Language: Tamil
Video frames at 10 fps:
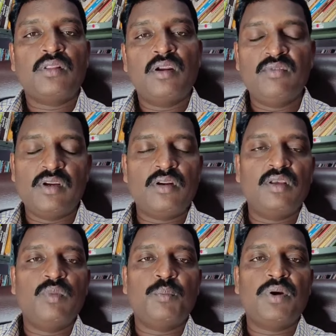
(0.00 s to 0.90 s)
அப்படித்தான்
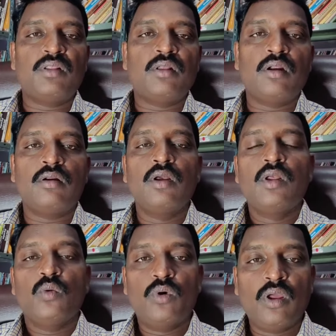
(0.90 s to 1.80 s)
வெற்றியும் அப்படித்தான்
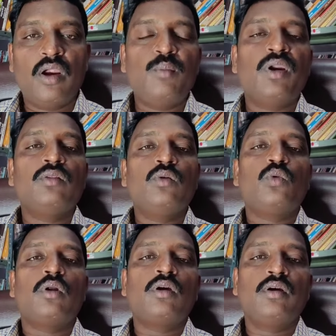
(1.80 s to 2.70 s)
உங்களிடமிருந்து
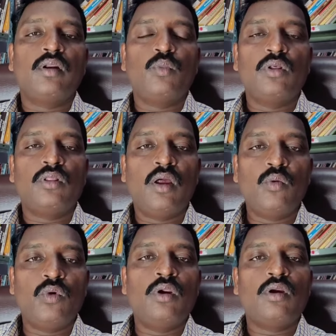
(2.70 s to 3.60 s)
தொடங்குகிற
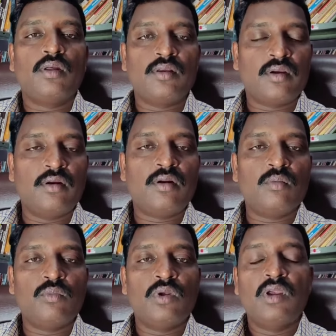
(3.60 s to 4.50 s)
பொழுதுதான் உங்களுக்கு அது
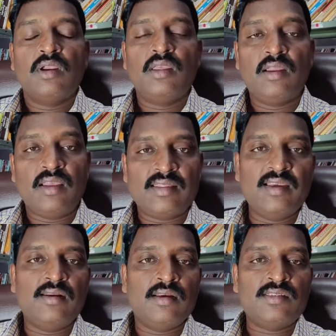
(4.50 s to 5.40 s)
கிட்டும் நீங்கள்
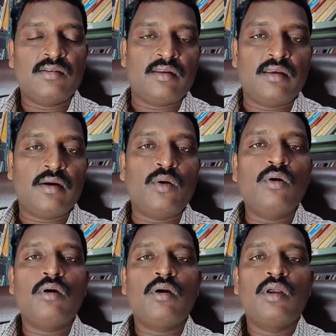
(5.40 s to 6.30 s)
எதை
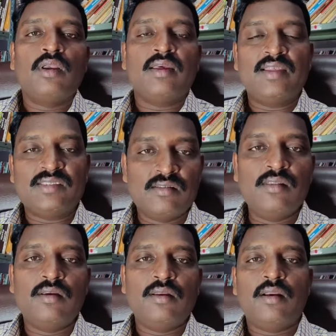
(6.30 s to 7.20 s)
நேசிக்கிறீர்களோ எதை
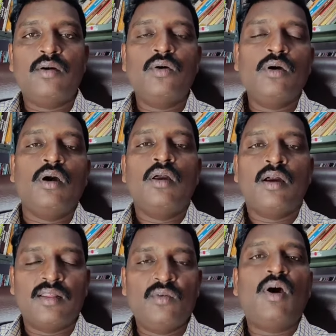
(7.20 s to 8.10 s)
சிந்திக்கிறீர்களோ
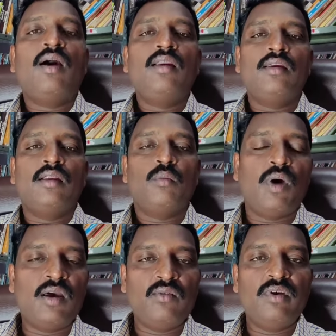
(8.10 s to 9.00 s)
அதுவாக நீங்கள்
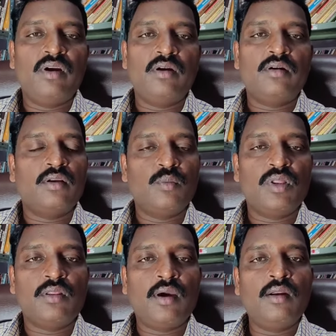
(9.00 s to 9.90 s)
மாறுவீர்கள்
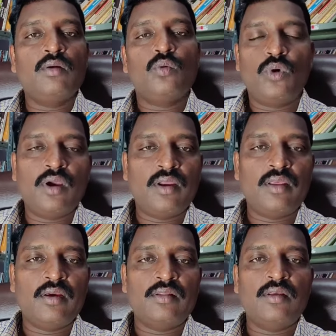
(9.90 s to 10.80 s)
என்பதுதான் உலக
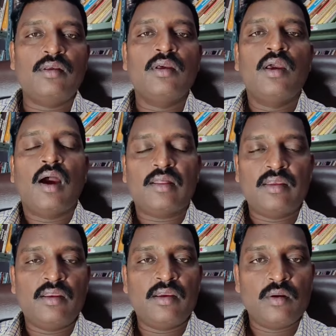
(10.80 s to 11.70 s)
நியதி
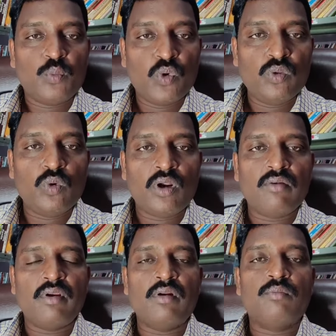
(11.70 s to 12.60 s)
அதை நீங்கள் புரிந்து
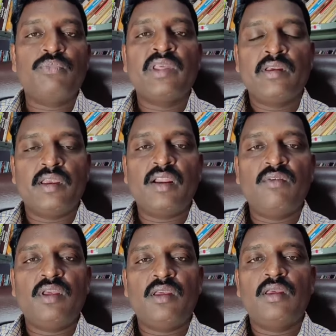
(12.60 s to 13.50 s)
கொள்ள வேண்டும்
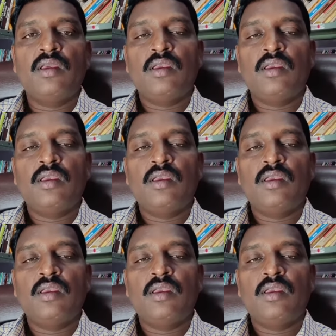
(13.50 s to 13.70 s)
எனவே